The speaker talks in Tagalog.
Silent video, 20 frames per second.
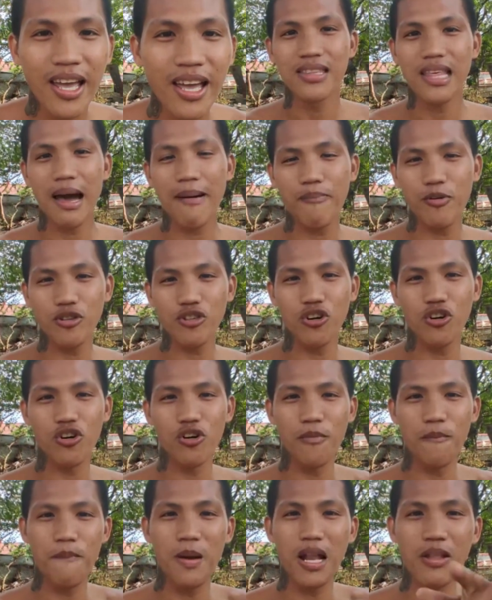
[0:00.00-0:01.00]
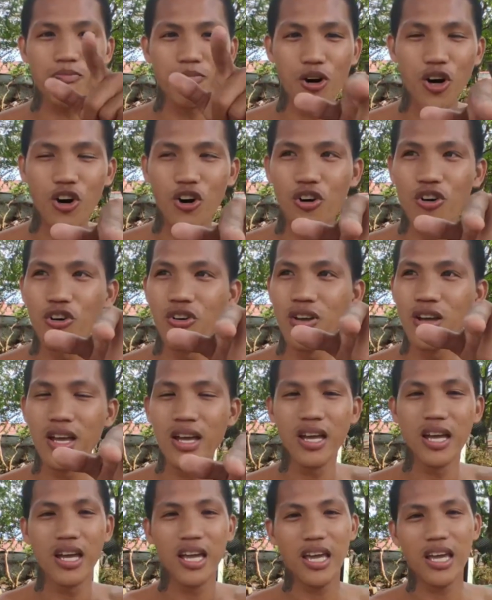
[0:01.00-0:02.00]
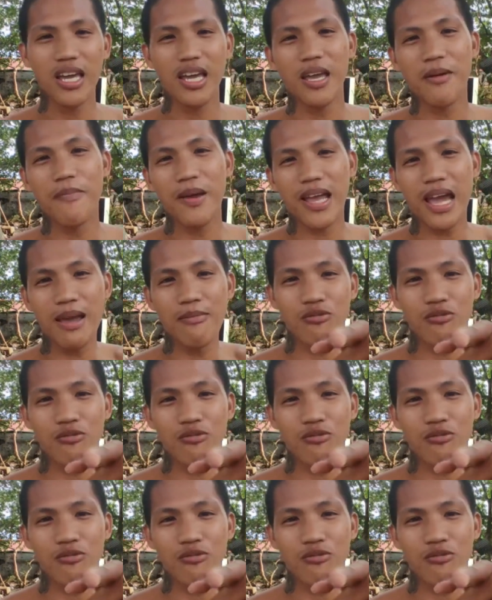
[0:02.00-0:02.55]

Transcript: Tapos yung belt mo, ibigay